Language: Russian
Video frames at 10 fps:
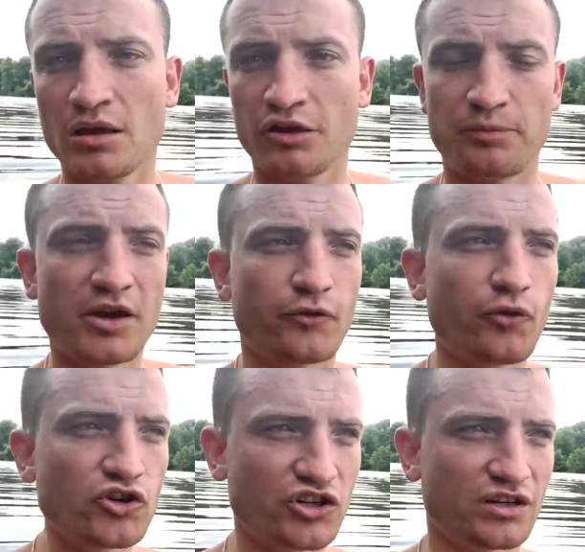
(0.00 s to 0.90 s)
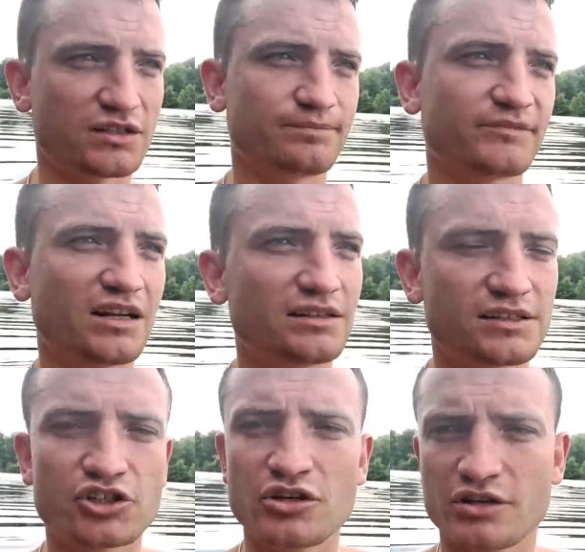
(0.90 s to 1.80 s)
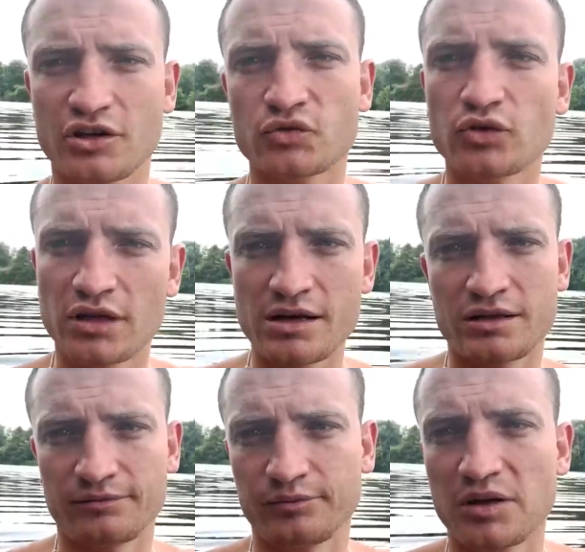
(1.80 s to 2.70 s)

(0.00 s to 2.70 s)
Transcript: И в первую очередь для достижения результата